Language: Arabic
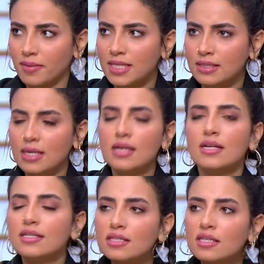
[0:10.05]
بس
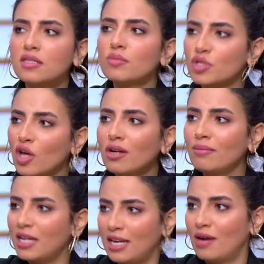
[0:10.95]
السيستم
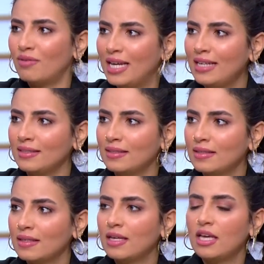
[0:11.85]
ظالم للاولاد
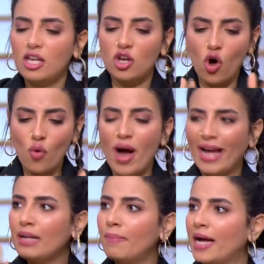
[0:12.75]
ان هو
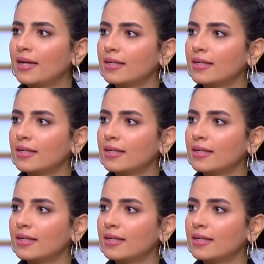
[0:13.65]
علبه جدا.